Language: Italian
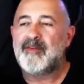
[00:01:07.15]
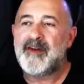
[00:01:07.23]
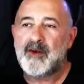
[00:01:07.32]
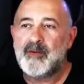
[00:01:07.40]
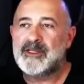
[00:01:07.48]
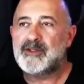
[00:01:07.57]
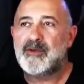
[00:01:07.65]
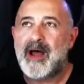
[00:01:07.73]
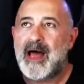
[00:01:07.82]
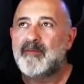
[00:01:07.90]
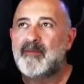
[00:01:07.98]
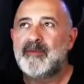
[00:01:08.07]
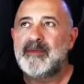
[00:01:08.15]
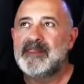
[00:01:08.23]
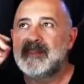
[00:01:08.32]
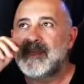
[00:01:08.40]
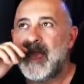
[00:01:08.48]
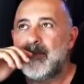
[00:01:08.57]
E fanno questo album
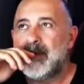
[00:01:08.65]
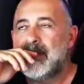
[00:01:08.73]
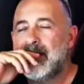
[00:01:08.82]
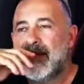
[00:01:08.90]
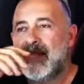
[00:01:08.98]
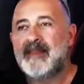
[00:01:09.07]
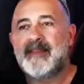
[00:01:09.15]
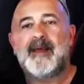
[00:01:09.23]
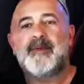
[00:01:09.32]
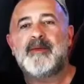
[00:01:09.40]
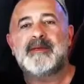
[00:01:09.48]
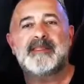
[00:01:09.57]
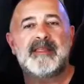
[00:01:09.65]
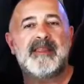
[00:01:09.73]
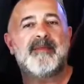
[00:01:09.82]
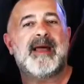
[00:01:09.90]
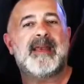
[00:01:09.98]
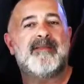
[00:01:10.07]
insieme e nella prima
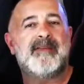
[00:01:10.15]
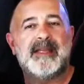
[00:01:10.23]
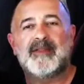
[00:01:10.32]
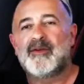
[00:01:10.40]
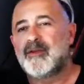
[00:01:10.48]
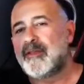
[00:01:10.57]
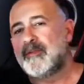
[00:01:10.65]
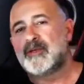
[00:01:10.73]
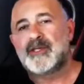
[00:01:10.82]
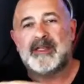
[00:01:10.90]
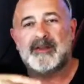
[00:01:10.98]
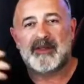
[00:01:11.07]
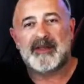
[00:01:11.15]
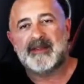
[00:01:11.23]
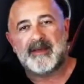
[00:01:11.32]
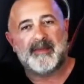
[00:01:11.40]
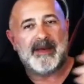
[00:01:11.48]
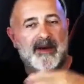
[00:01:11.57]
settimana vendono tipo 100
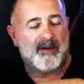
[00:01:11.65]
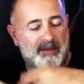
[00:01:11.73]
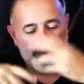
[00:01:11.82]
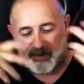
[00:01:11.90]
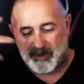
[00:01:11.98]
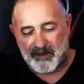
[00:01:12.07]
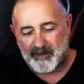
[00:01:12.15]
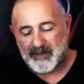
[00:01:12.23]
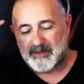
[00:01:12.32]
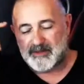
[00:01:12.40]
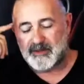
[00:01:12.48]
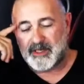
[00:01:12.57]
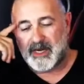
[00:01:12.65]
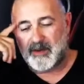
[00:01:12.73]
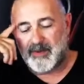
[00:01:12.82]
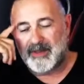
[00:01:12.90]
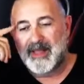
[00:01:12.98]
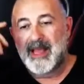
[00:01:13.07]
30.000 copie, una roba di questo genere
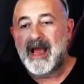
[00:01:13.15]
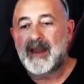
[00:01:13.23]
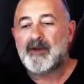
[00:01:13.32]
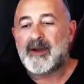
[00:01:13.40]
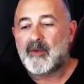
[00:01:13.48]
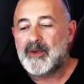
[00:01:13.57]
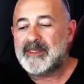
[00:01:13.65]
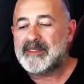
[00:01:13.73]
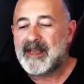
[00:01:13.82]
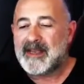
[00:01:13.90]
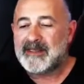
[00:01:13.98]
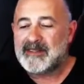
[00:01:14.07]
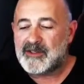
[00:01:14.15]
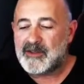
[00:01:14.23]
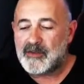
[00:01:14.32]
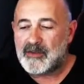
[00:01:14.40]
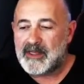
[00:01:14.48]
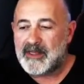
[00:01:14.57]
qua. Allora, questa
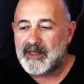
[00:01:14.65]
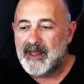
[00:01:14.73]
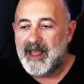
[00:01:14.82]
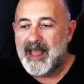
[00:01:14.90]
canzone